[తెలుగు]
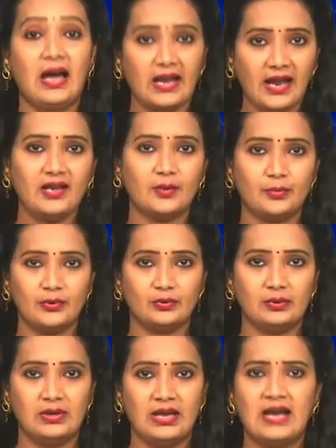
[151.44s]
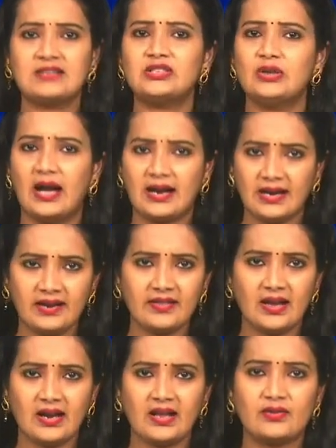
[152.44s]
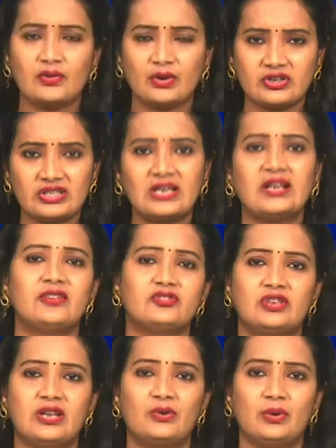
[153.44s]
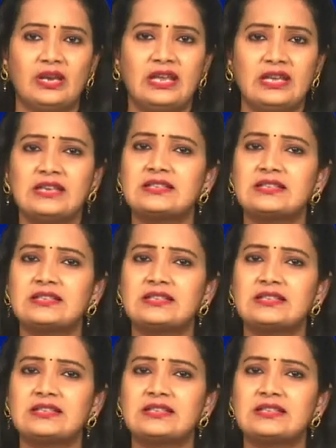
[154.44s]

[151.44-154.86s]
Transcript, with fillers: అలాంటప్పుడు అసలు అక్కడి దాకా సురక్షితంగా చేరుకొని